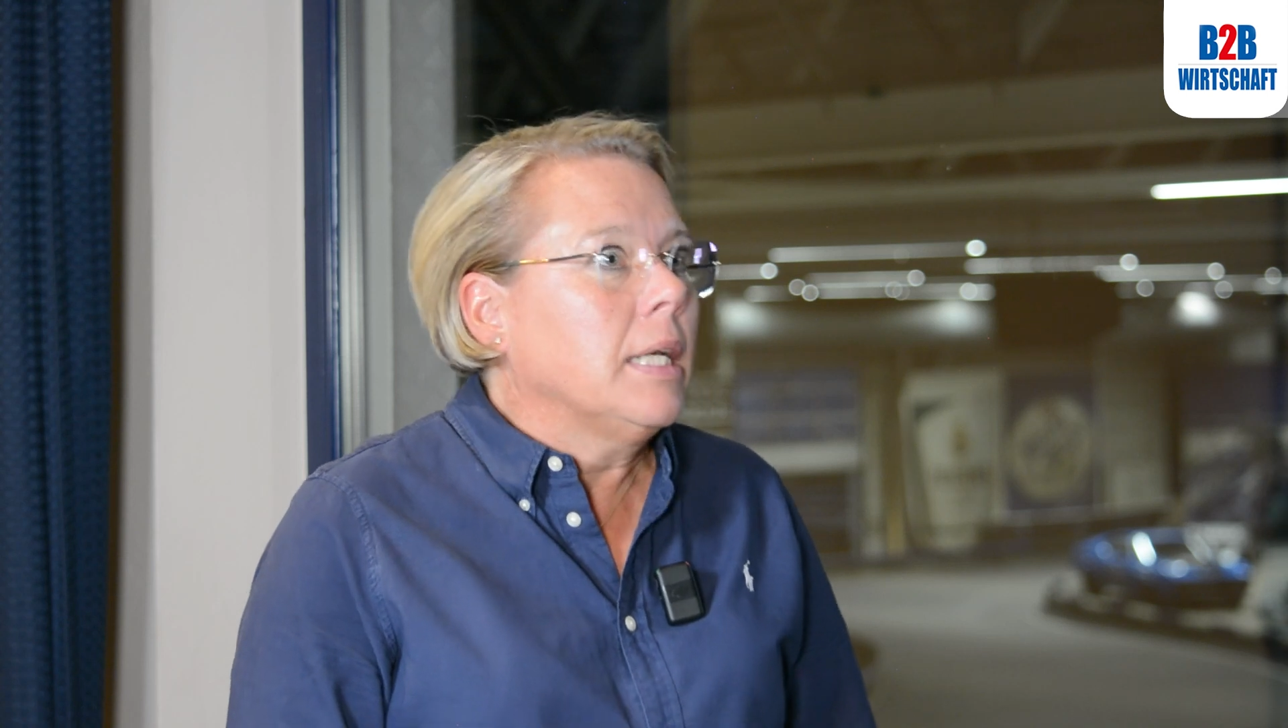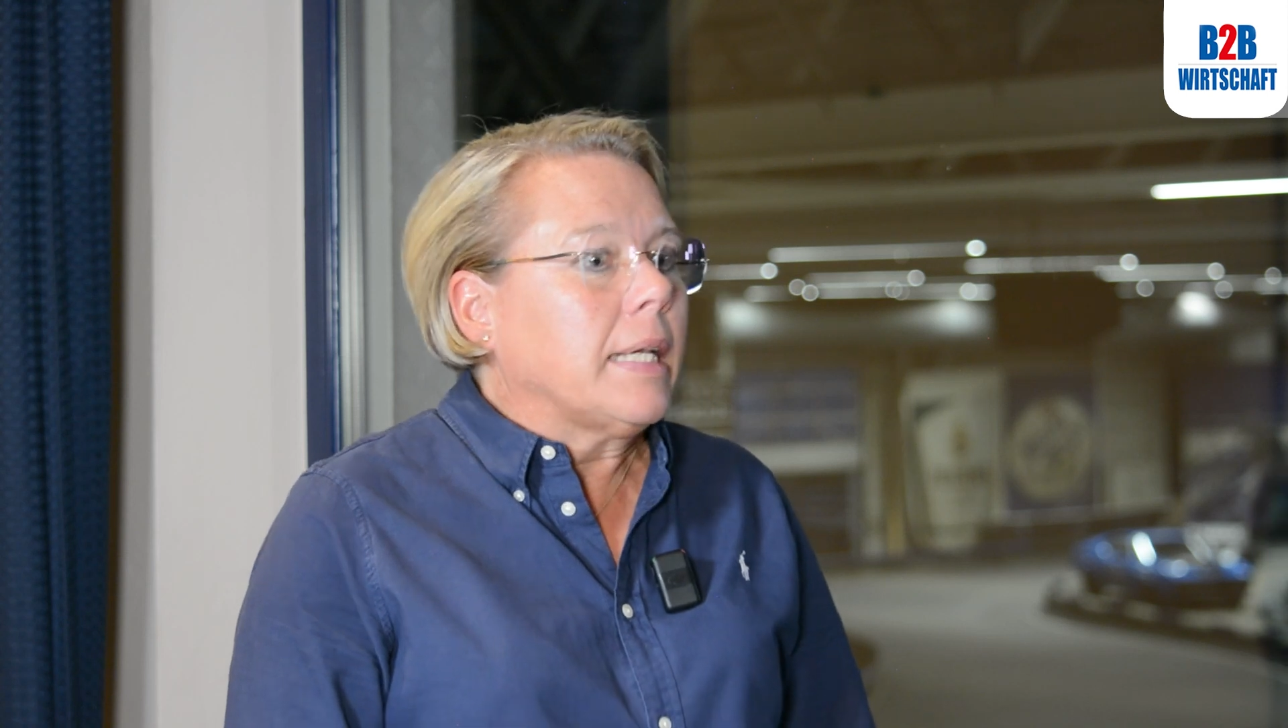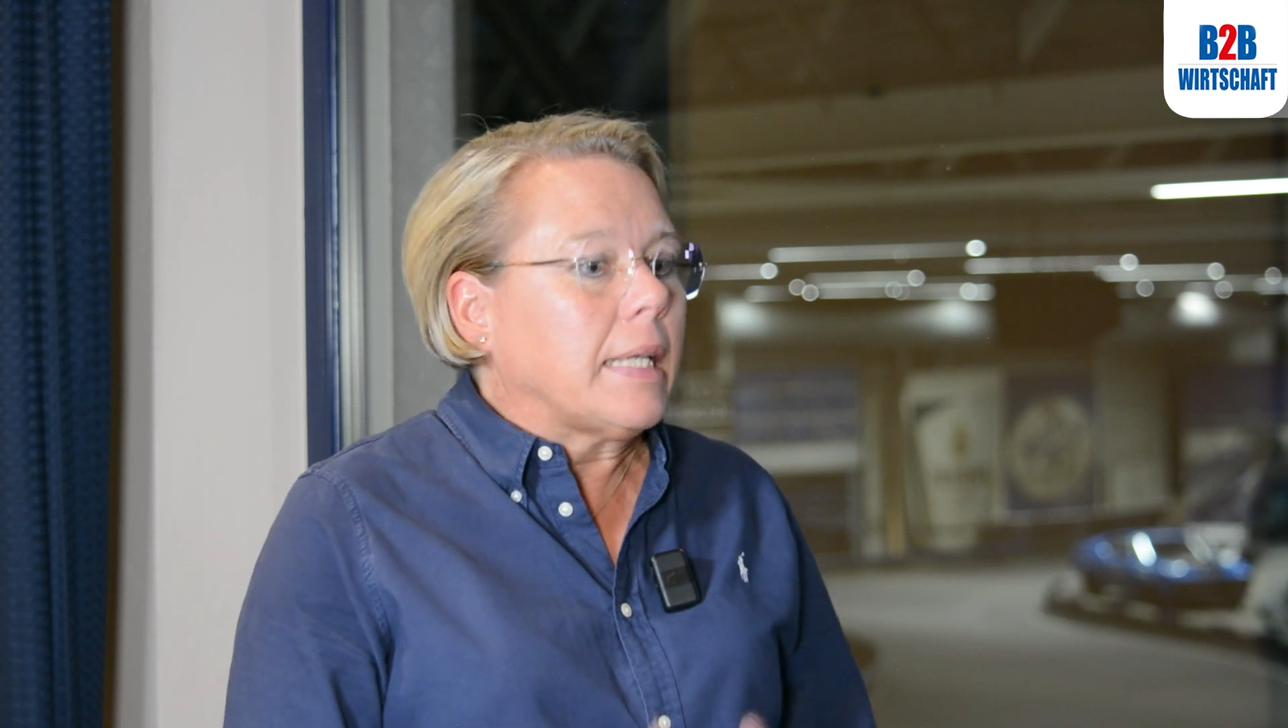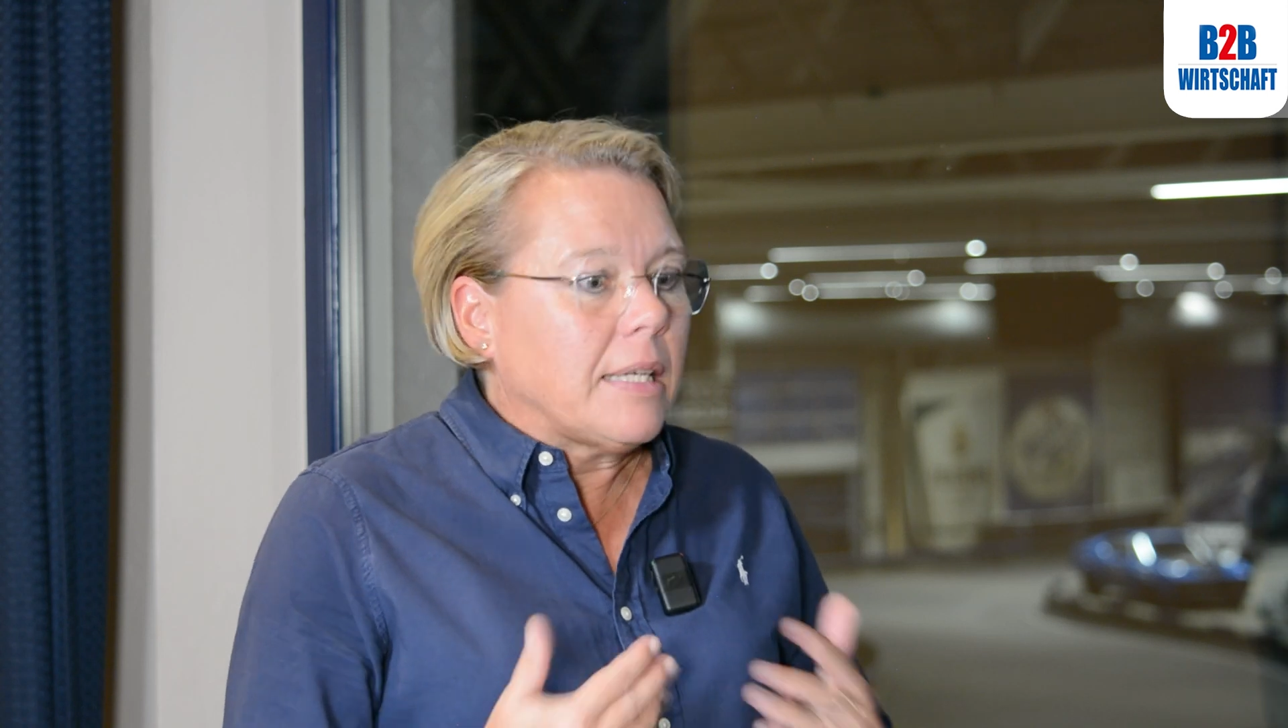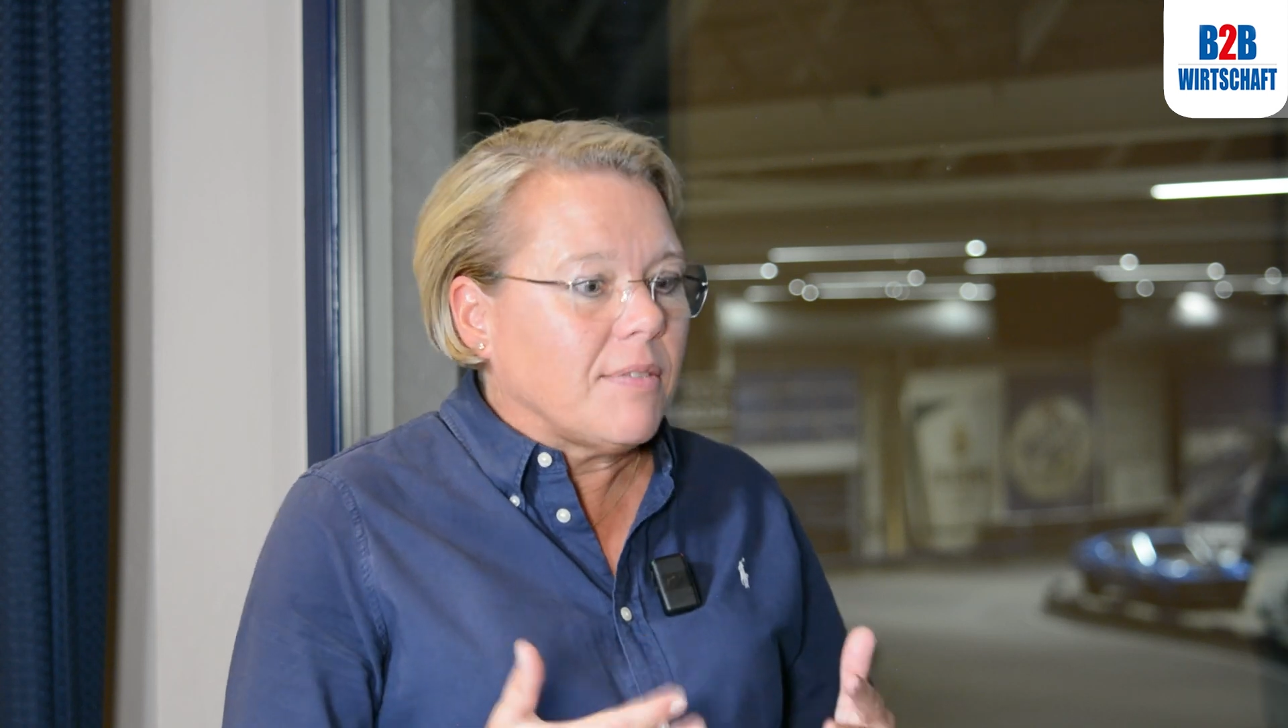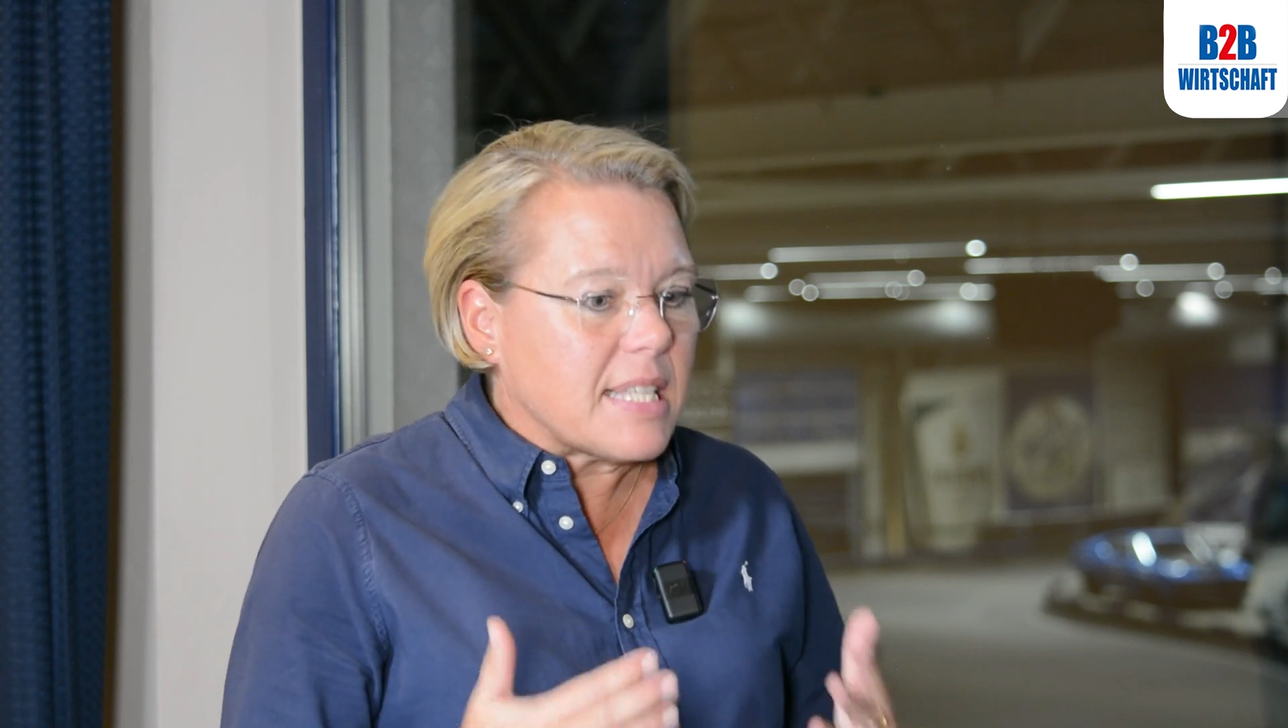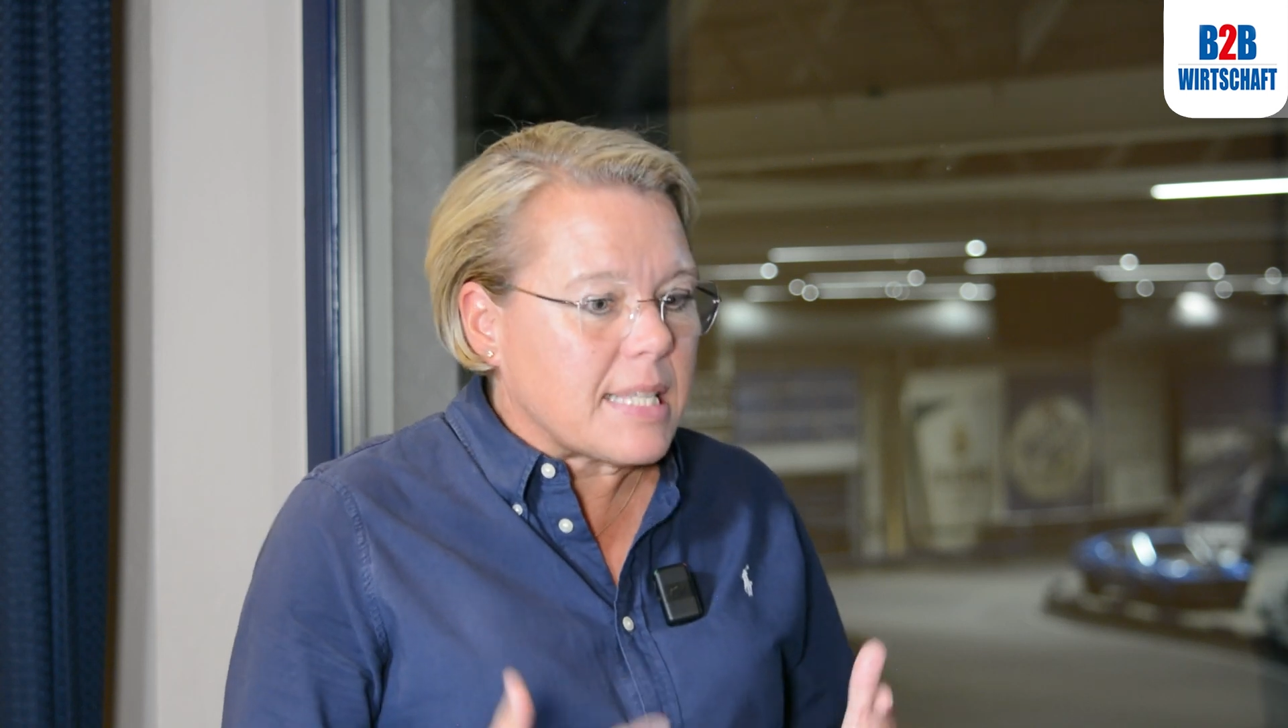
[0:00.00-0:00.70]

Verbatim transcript: kriegen wir